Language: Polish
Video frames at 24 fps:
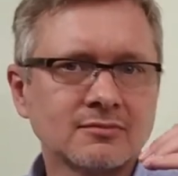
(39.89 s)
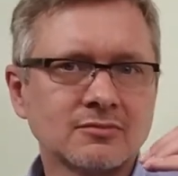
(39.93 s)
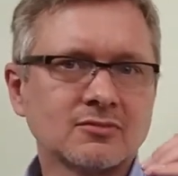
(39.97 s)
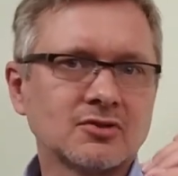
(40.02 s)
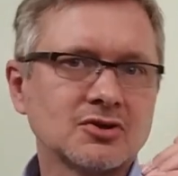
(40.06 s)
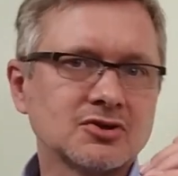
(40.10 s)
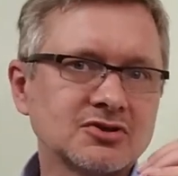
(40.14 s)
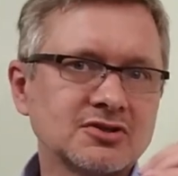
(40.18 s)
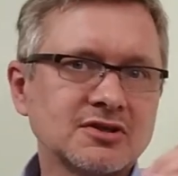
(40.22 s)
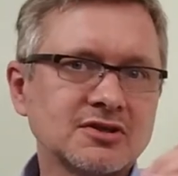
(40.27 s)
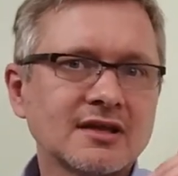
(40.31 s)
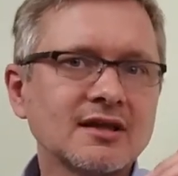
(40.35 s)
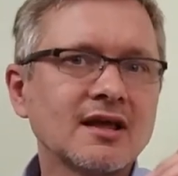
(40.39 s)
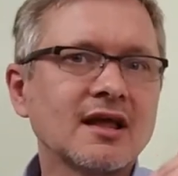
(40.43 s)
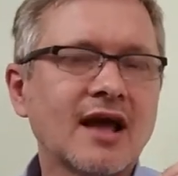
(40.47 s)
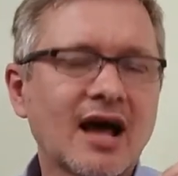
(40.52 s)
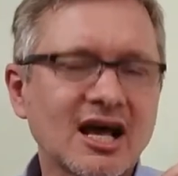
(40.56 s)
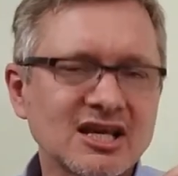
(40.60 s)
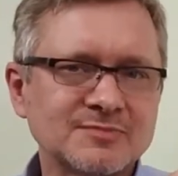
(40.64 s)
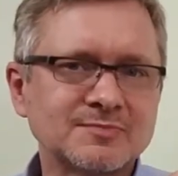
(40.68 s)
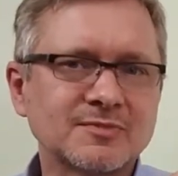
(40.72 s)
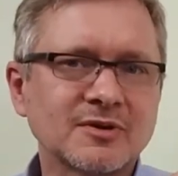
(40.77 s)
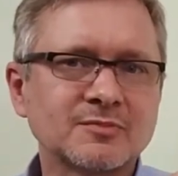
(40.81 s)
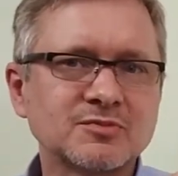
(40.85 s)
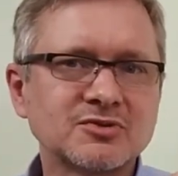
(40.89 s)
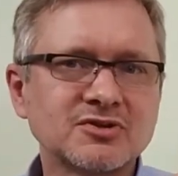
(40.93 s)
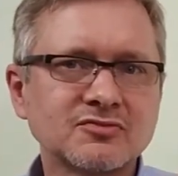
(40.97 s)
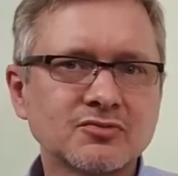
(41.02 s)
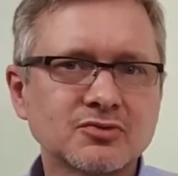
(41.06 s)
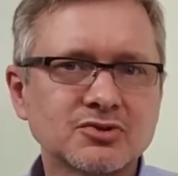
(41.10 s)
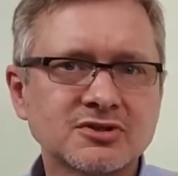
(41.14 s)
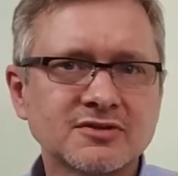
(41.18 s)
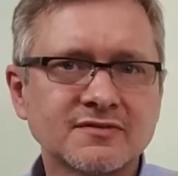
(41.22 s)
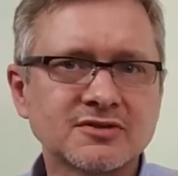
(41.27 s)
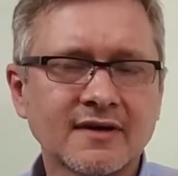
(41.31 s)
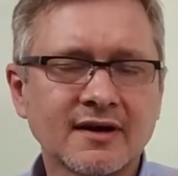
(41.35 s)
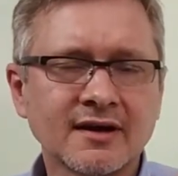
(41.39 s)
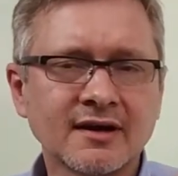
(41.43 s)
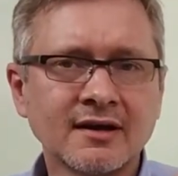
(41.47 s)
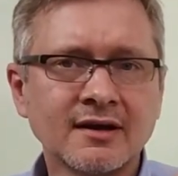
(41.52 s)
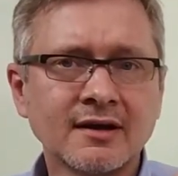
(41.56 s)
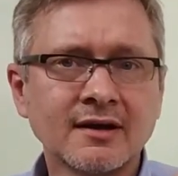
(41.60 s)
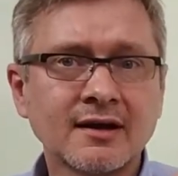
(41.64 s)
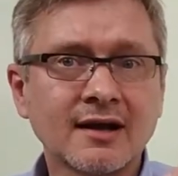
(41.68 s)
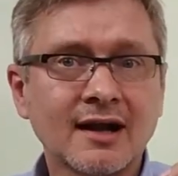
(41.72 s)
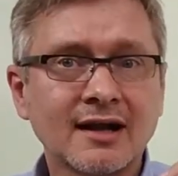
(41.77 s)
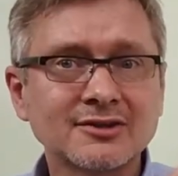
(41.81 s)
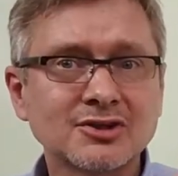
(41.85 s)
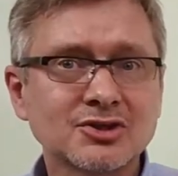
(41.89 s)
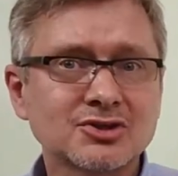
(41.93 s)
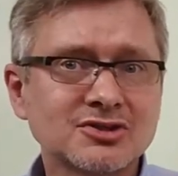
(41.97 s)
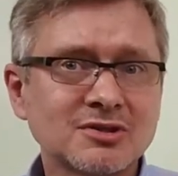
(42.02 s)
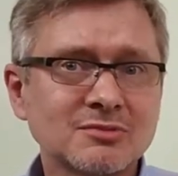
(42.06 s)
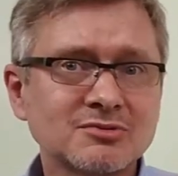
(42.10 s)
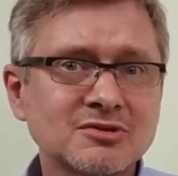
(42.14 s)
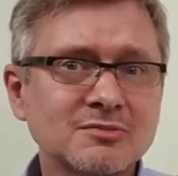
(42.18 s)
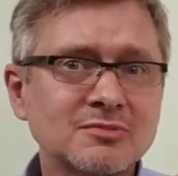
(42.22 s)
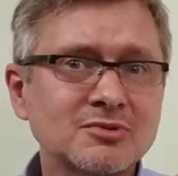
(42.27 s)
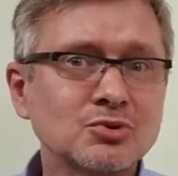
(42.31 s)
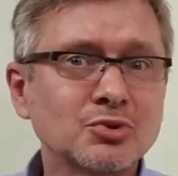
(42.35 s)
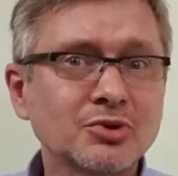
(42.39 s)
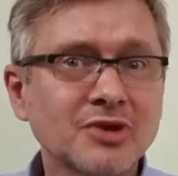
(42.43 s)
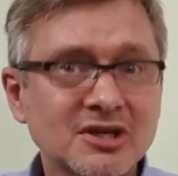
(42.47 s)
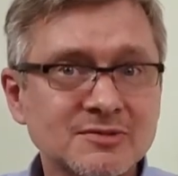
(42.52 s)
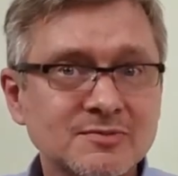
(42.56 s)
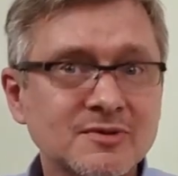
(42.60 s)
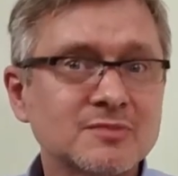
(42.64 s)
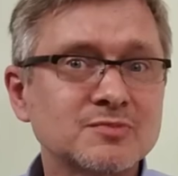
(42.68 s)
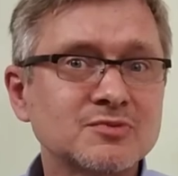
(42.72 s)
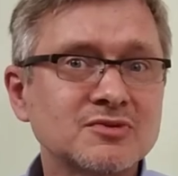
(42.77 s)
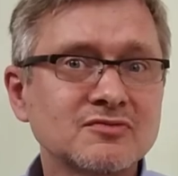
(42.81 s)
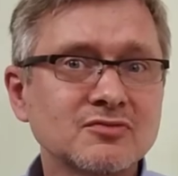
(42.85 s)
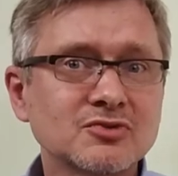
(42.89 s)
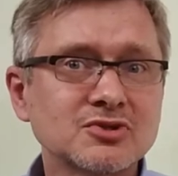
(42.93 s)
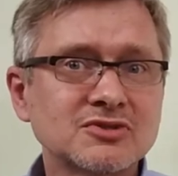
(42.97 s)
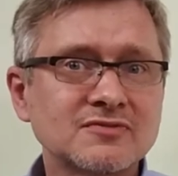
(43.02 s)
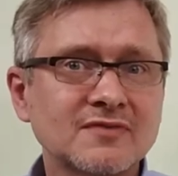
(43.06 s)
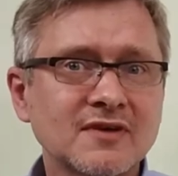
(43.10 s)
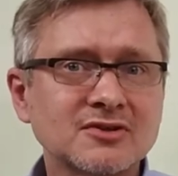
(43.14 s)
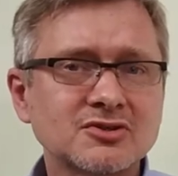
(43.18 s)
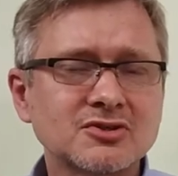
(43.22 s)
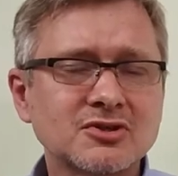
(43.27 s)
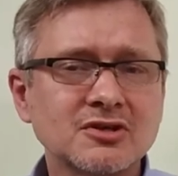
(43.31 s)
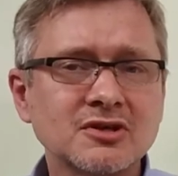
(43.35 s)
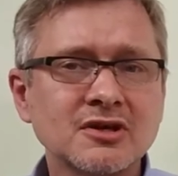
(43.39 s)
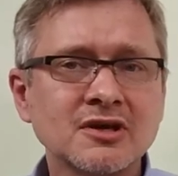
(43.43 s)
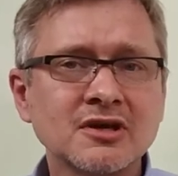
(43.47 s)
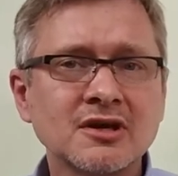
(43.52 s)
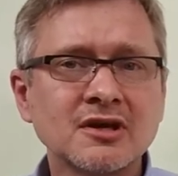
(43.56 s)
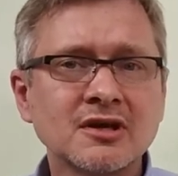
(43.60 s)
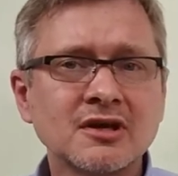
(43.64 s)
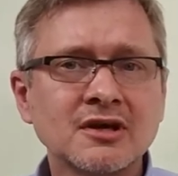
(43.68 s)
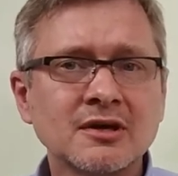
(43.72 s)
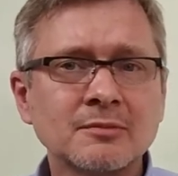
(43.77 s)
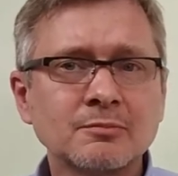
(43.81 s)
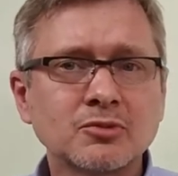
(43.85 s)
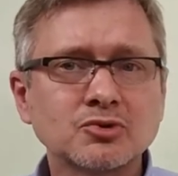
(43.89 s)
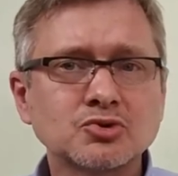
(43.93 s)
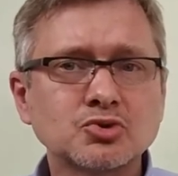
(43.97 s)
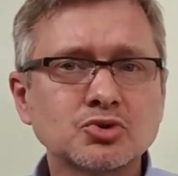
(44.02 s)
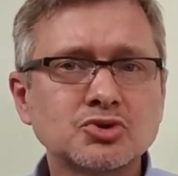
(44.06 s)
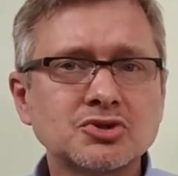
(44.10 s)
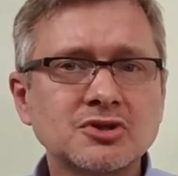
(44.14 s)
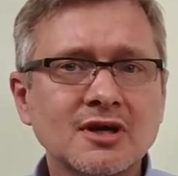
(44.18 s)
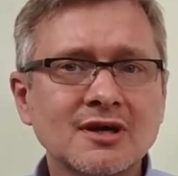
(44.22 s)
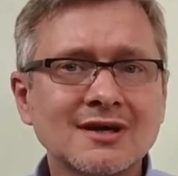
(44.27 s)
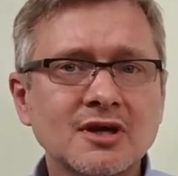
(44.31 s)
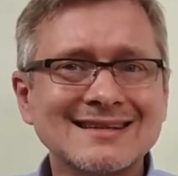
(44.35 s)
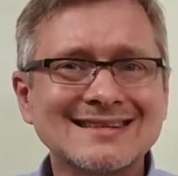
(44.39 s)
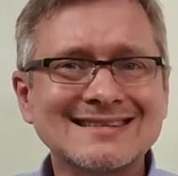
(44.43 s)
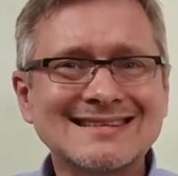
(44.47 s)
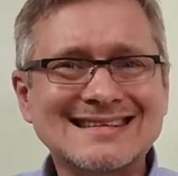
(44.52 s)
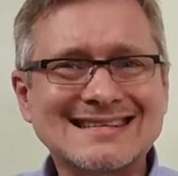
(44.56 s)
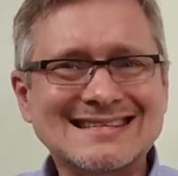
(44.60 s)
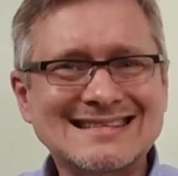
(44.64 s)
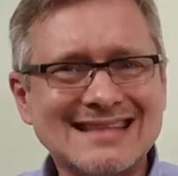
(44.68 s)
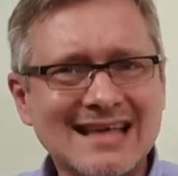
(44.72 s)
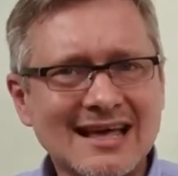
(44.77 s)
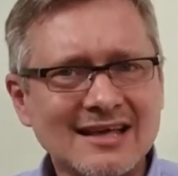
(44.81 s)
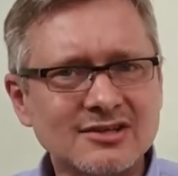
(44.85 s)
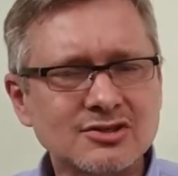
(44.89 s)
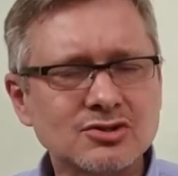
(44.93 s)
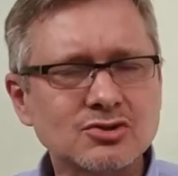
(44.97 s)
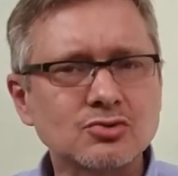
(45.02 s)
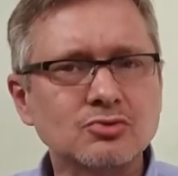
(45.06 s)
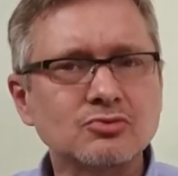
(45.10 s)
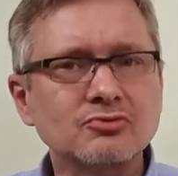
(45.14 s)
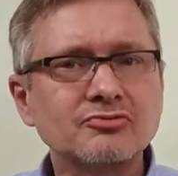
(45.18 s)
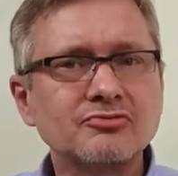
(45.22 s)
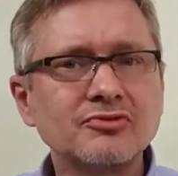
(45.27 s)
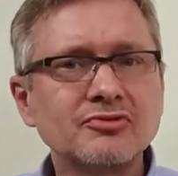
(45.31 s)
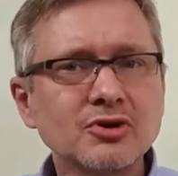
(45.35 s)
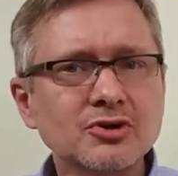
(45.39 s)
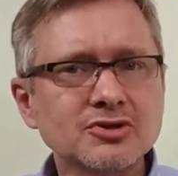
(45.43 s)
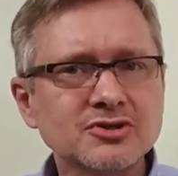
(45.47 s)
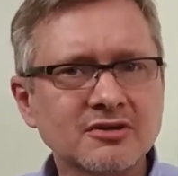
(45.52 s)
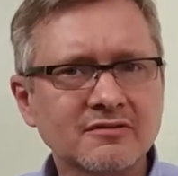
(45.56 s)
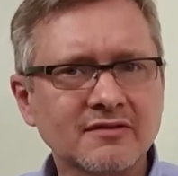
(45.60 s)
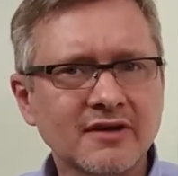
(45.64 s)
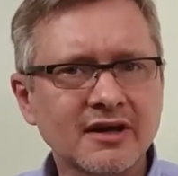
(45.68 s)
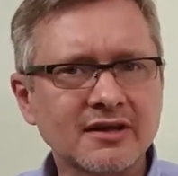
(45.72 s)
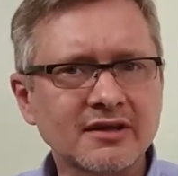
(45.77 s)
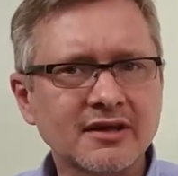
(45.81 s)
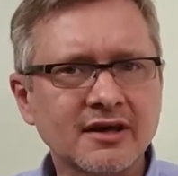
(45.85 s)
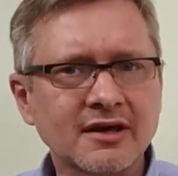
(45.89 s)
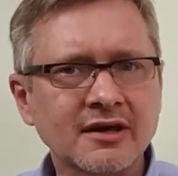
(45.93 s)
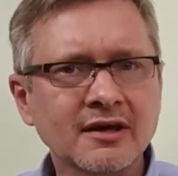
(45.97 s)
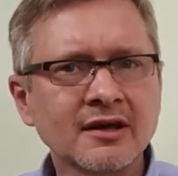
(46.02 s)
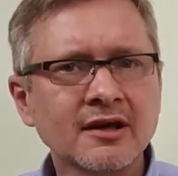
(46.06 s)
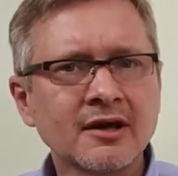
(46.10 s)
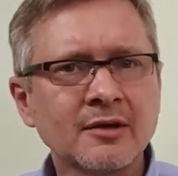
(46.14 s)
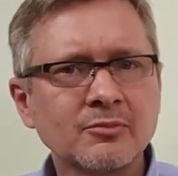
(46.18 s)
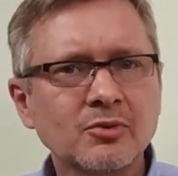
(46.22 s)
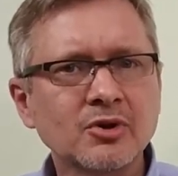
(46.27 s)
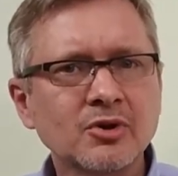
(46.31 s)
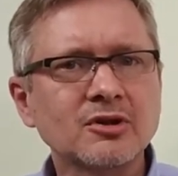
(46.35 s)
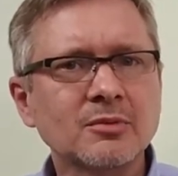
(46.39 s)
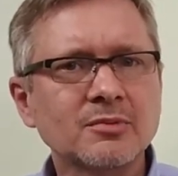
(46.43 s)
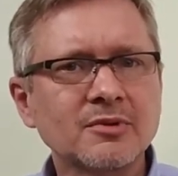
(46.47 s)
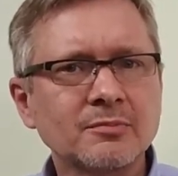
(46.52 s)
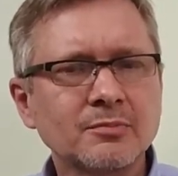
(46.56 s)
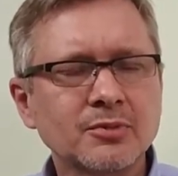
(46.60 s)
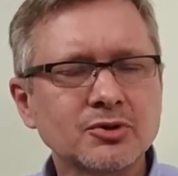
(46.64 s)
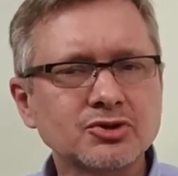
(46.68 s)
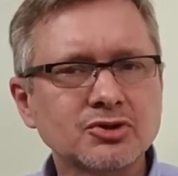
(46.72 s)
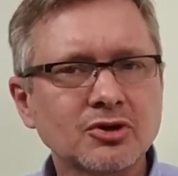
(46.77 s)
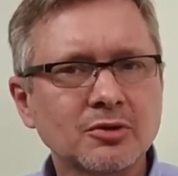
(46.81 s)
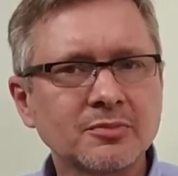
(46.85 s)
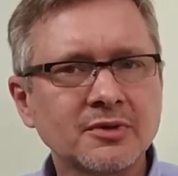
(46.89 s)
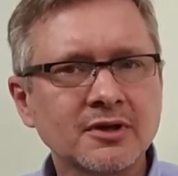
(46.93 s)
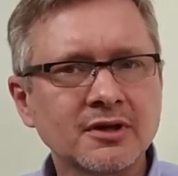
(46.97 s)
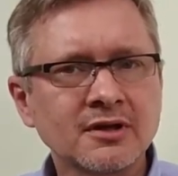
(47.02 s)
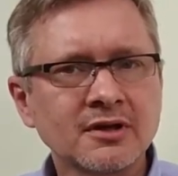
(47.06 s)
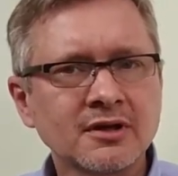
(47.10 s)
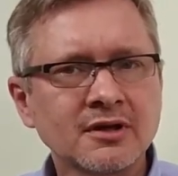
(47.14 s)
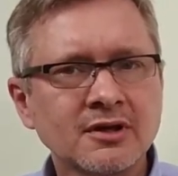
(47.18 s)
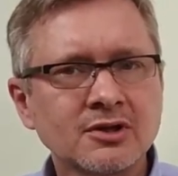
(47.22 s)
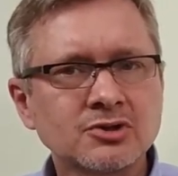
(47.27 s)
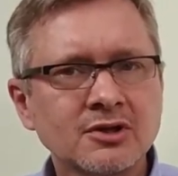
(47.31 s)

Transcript: to jest jeden aspekt przywództwa, ale też chcemy, żeby drugi aspekt przywództwa, czyli poczucie dystansu, wyluzowania był na dobrym poziomie,